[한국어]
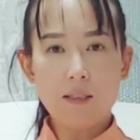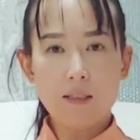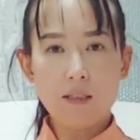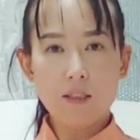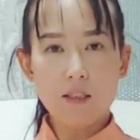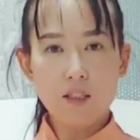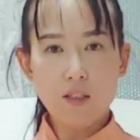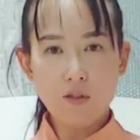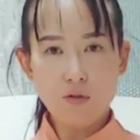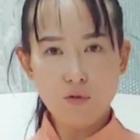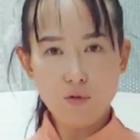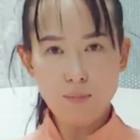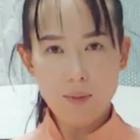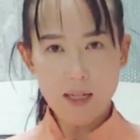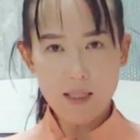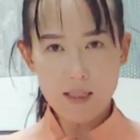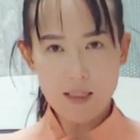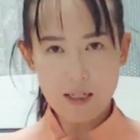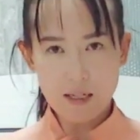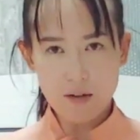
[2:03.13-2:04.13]
있는지
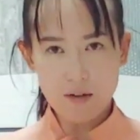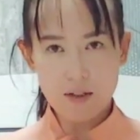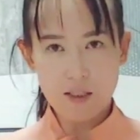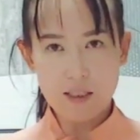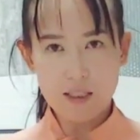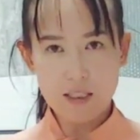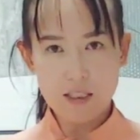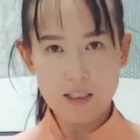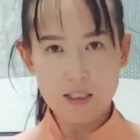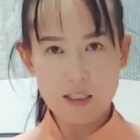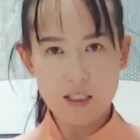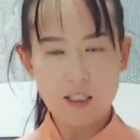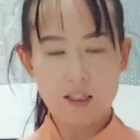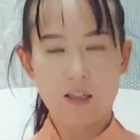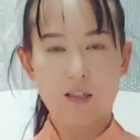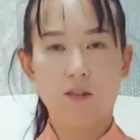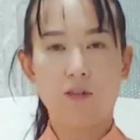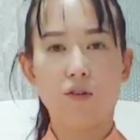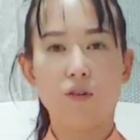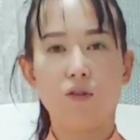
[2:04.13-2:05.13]
후반되어 있는지
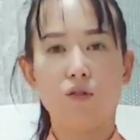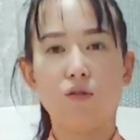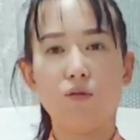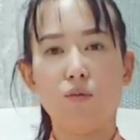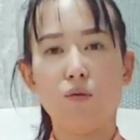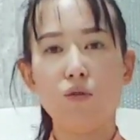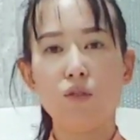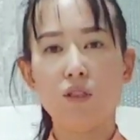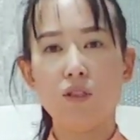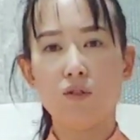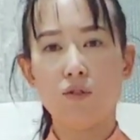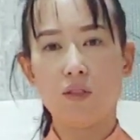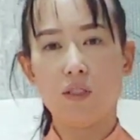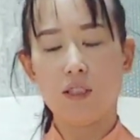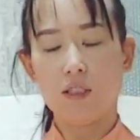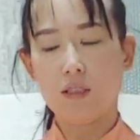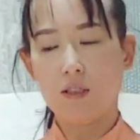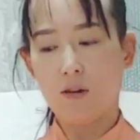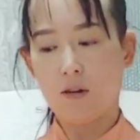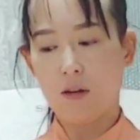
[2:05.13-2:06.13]
이런 것도 보실 수
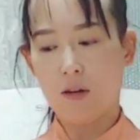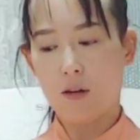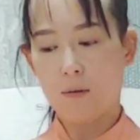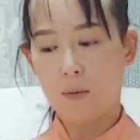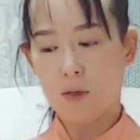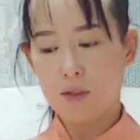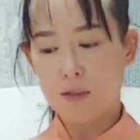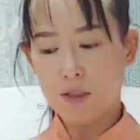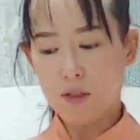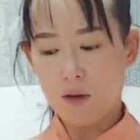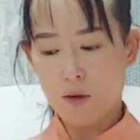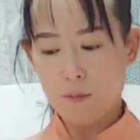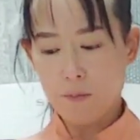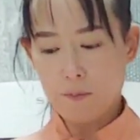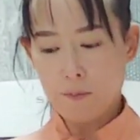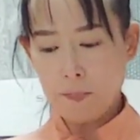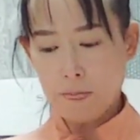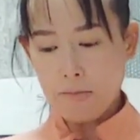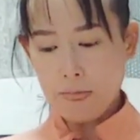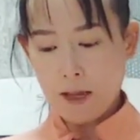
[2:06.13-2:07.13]
있을 거예요. 먼저
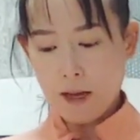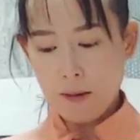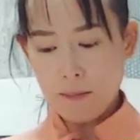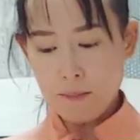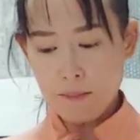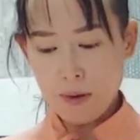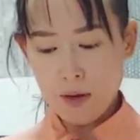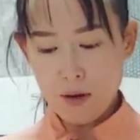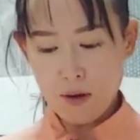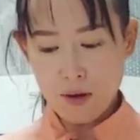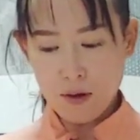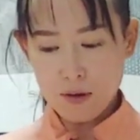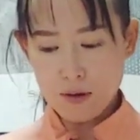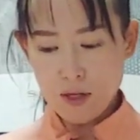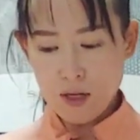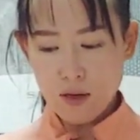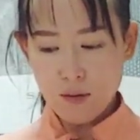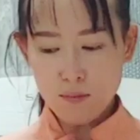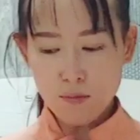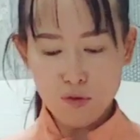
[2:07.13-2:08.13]
한번
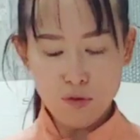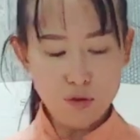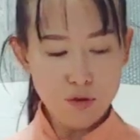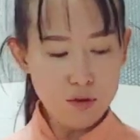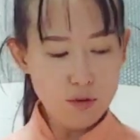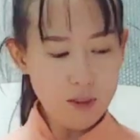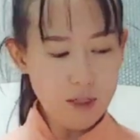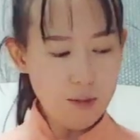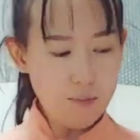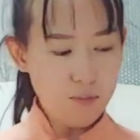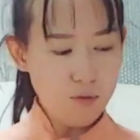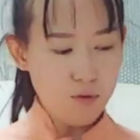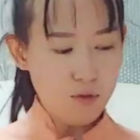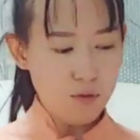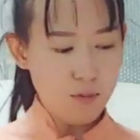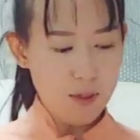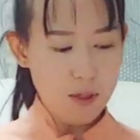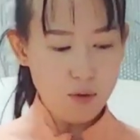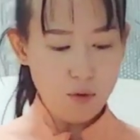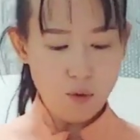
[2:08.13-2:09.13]
무릎과
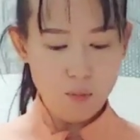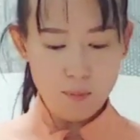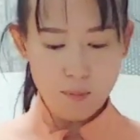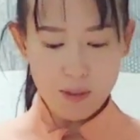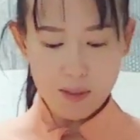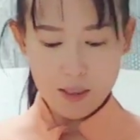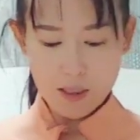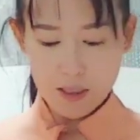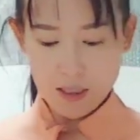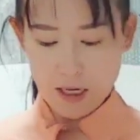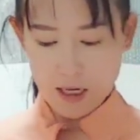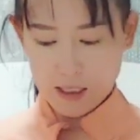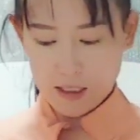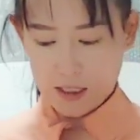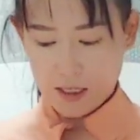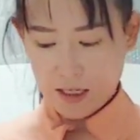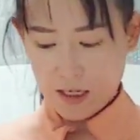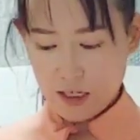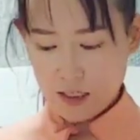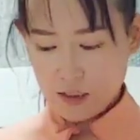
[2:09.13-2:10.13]
무릎의 높이를
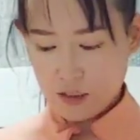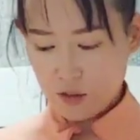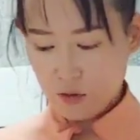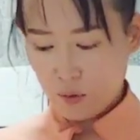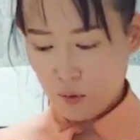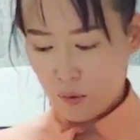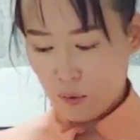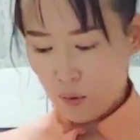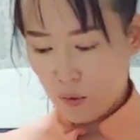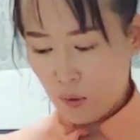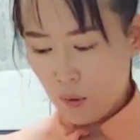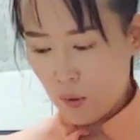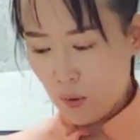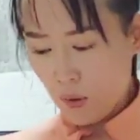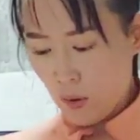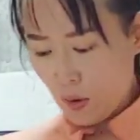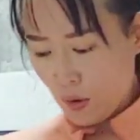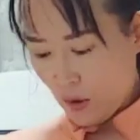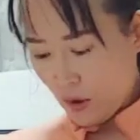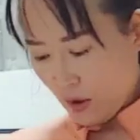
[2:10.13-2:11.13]
갖게
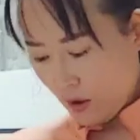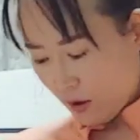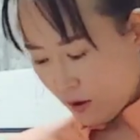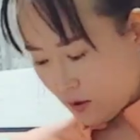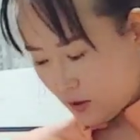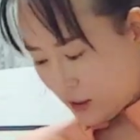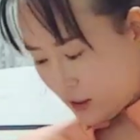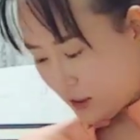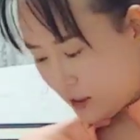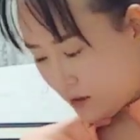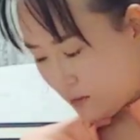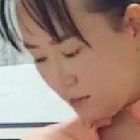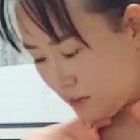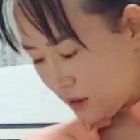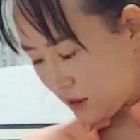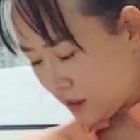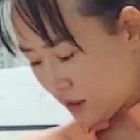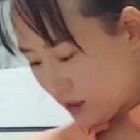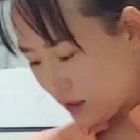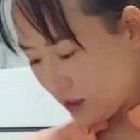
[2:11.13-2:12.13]
하시고 어,
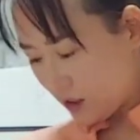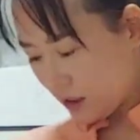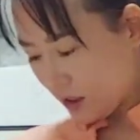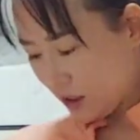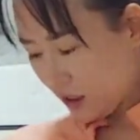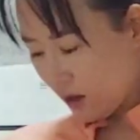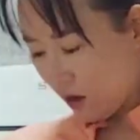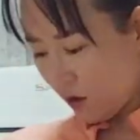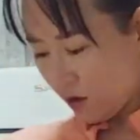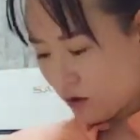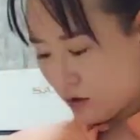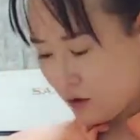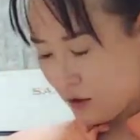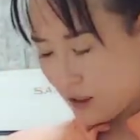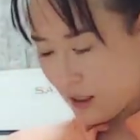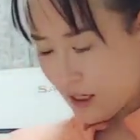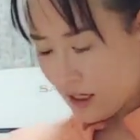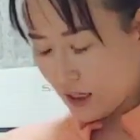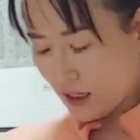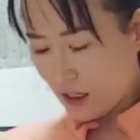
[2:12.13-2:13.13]
뒤꿈치
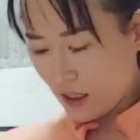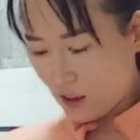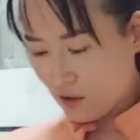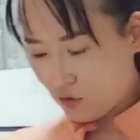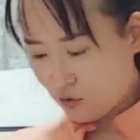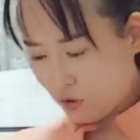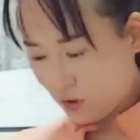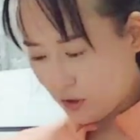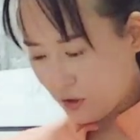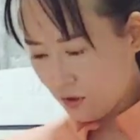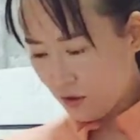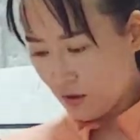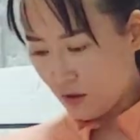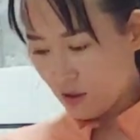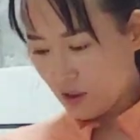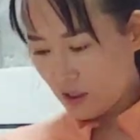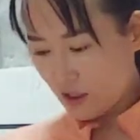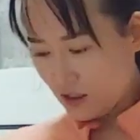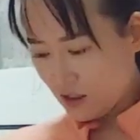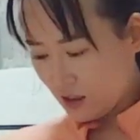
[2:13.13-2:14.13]
엉덩이 가까이
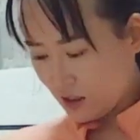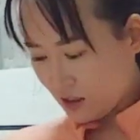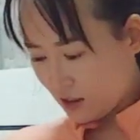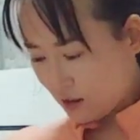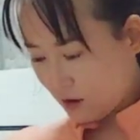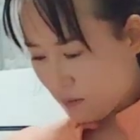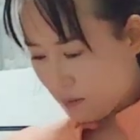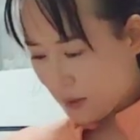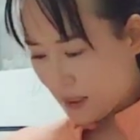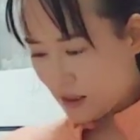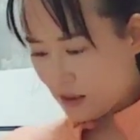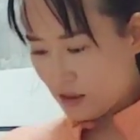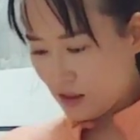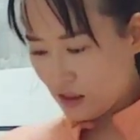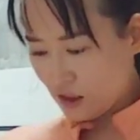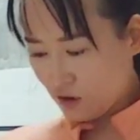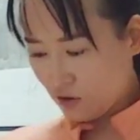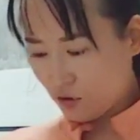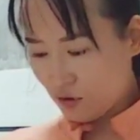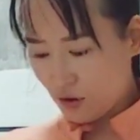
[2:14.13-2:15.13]
두어서 일직선
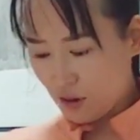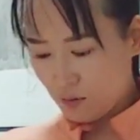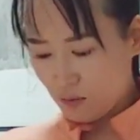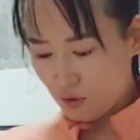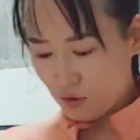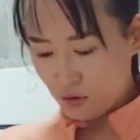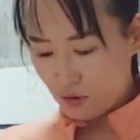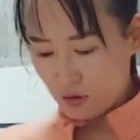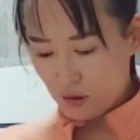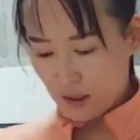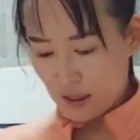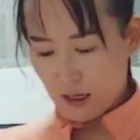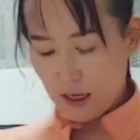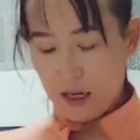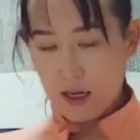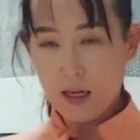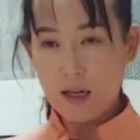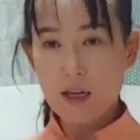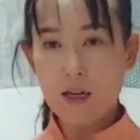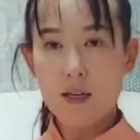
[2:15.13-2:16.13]
만드시고요.
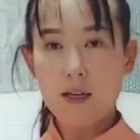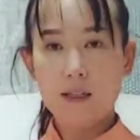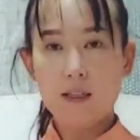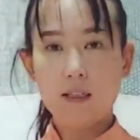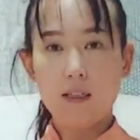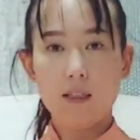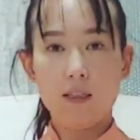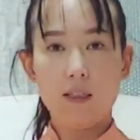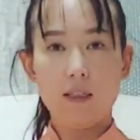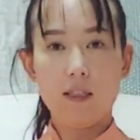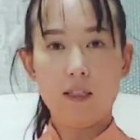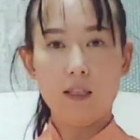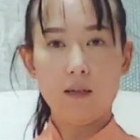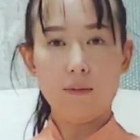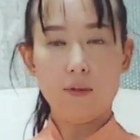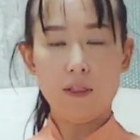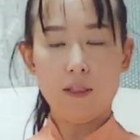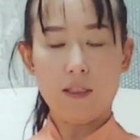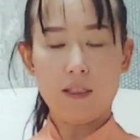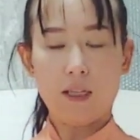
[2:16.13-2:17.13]
무릎과 이
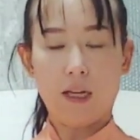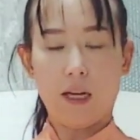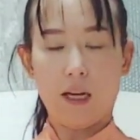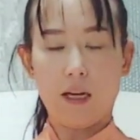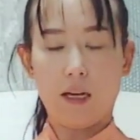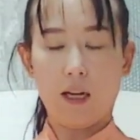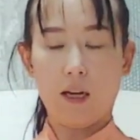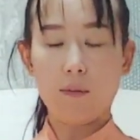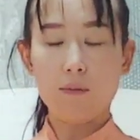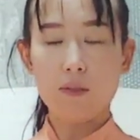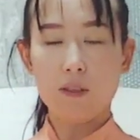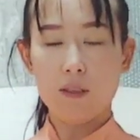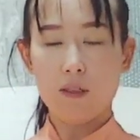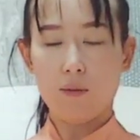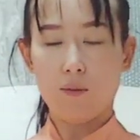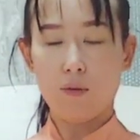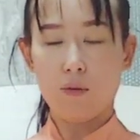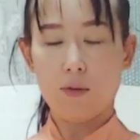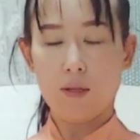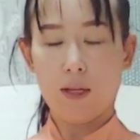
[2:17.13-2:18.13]
느낌을 잘
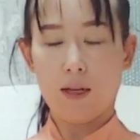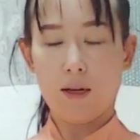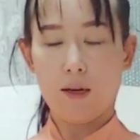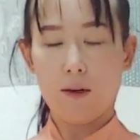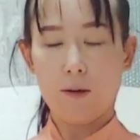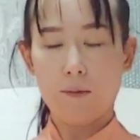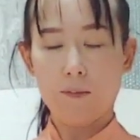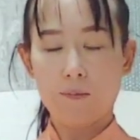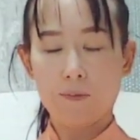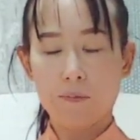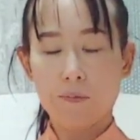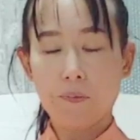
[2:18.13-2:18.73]
감지해 보세요.